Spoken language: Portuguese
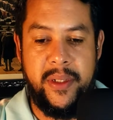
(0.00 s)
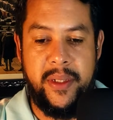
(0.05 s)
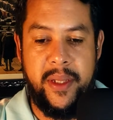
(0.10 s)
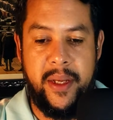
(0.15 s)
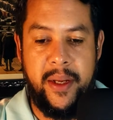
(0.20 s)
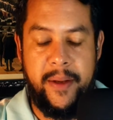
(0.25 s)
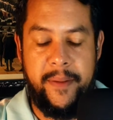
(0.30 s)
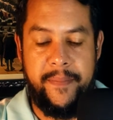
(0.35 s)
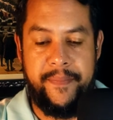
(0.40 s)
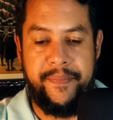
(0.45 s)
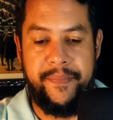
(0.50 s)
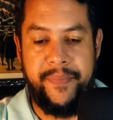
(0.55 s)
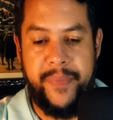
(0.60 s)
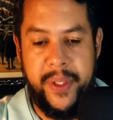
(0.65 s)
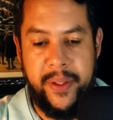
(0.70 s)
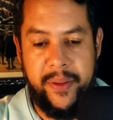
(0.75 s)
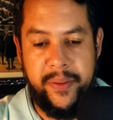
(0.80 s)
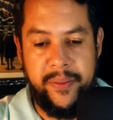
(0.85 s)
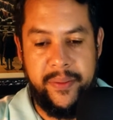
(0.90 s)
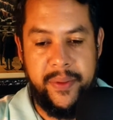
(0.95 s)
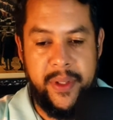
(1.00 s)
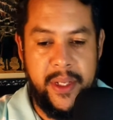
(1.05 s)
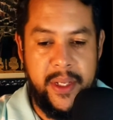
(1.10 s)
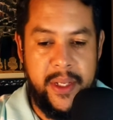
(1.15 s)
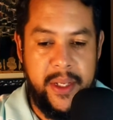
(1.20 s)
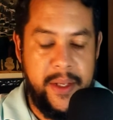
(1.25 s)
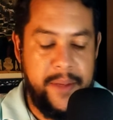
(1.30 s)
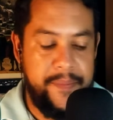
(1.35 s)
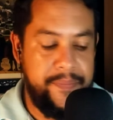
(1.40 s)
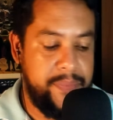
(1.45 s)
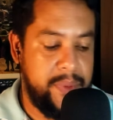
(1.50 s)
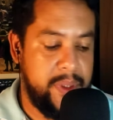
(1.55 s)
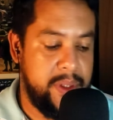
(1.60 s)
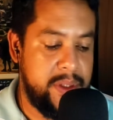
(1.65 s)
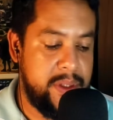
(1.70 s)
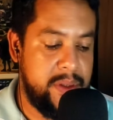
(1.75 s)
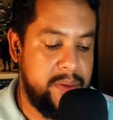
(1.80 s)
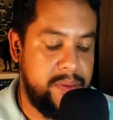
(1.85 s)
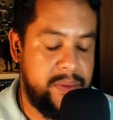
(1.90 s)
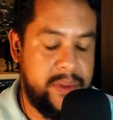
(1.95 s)
Tá? Então,
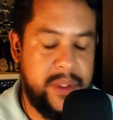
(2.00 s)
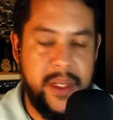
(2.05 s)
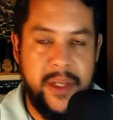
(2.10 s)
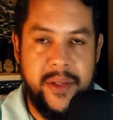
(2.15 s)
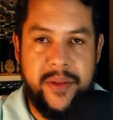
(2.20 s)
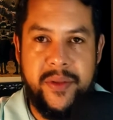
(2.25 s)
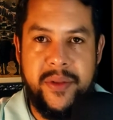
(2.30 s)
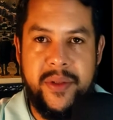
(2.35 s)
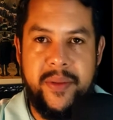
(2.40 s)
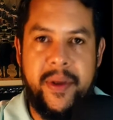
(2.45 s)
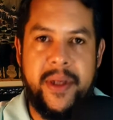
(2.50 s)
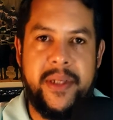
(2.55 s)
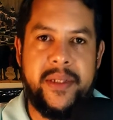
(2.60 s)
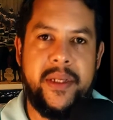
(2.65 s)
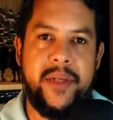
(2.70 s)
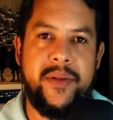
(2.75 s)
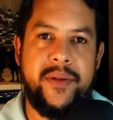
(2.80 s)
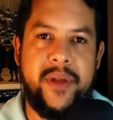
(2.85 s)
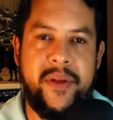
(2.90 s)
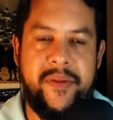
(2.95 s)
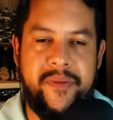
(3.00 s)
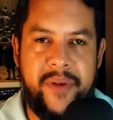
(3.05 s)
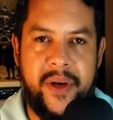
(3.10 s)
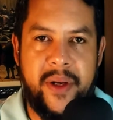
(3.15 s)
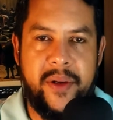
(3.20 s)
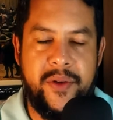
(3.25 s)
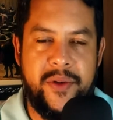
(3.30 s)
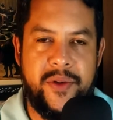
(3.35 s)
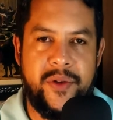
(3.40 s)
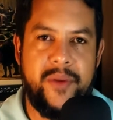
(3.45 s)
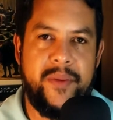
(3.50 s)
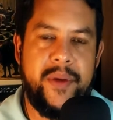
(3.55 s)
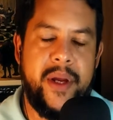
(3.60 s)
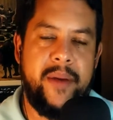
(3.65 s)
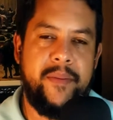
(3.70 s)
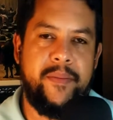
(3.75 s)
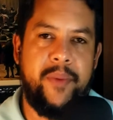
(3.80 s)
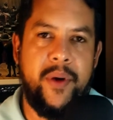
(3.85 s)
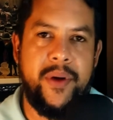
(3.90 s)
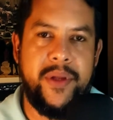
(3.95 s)
são textos e mais textos que falam sobre
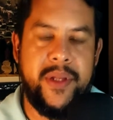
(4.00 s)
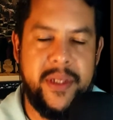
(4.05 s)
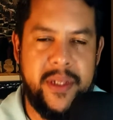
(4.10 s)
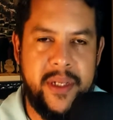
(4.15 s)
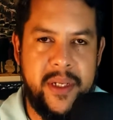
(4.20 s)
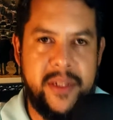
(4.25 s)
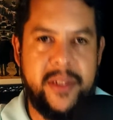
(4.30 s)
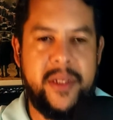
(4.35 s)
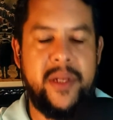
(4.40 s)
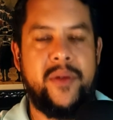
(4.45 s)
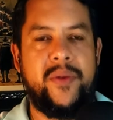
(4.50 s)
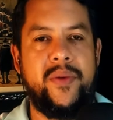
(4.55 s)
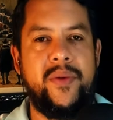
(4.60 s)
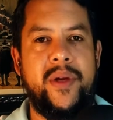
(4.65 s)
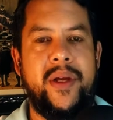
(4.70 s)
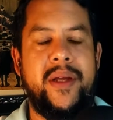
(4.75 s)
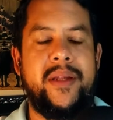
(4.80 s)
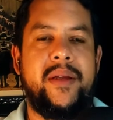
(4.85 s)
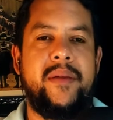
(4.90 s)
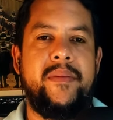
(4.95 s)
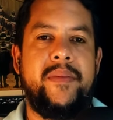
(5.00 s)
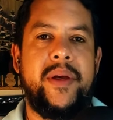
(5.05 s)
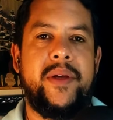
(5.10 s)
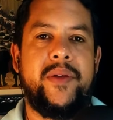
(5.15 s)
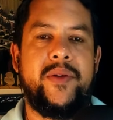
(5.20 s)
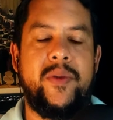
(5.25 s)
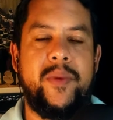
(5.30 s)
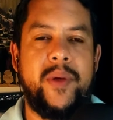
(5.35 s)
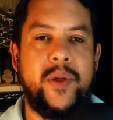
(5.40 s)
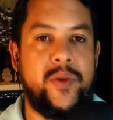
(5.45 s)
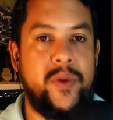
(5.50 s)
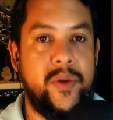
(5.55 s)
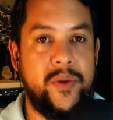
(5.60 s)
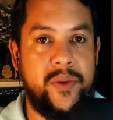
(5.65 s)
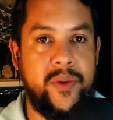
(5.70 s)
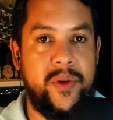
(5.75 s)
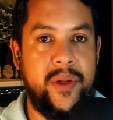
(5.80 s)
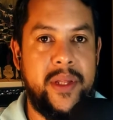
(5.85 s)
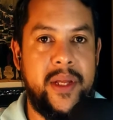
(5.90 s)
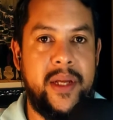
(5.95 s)
a importância da Escritura e também sobre a sua
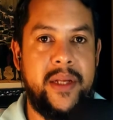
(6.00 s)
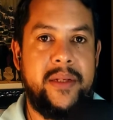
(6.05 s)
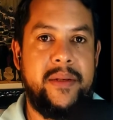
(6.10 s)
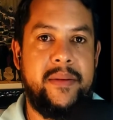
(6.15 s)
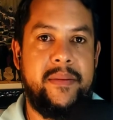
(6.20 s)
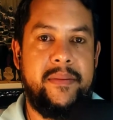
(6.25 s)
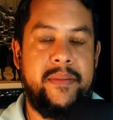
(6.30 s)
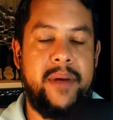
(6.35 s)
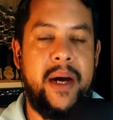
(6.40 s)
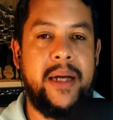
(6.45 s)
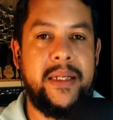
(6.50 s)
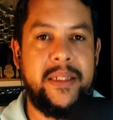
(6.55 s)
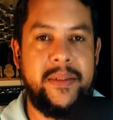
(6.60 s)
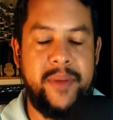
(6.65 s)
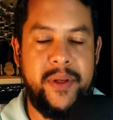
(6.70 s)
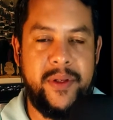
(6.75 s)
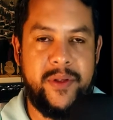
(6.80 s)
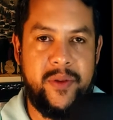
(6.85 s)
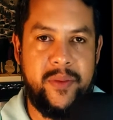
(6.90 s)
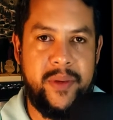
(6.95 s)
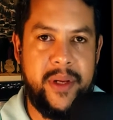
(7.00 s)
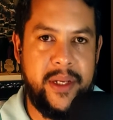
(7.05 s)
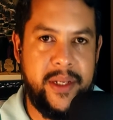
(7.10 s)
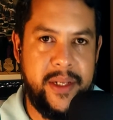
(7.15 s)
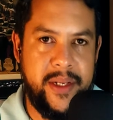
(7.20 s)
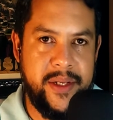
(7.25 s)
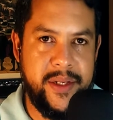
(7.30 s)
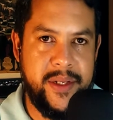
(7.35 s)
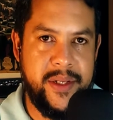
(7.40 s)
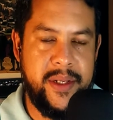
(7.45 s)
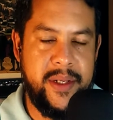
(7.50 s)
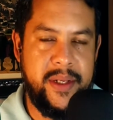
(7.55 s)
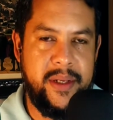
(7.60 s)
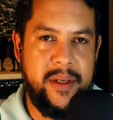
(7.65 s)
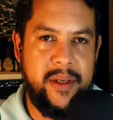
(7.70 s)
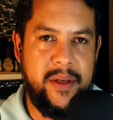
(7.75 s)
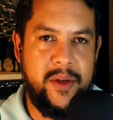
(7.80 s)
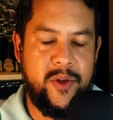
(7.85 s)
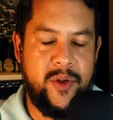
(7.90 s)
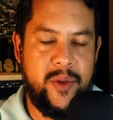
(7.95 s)
autoridade máxima sobre a igreja,
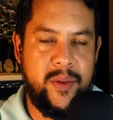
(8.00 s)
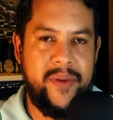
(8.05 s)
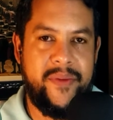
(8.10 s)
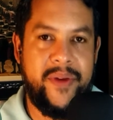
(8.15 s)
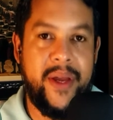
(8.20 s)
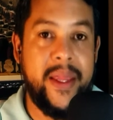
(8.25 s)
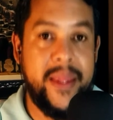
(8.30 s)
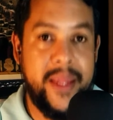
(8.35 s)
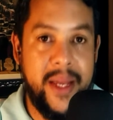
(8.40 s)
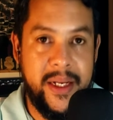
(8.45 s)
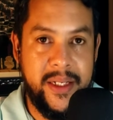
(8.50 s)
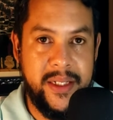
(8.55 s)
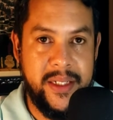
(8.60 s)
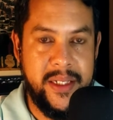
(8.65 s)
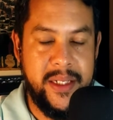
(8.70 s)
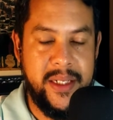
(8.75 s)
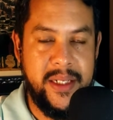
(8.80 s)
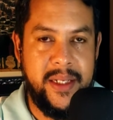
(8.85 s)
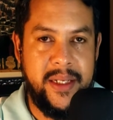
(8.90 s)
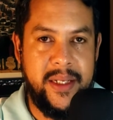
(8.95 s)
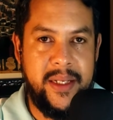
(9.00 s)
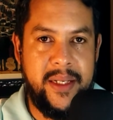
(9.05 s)
sobre a verdade.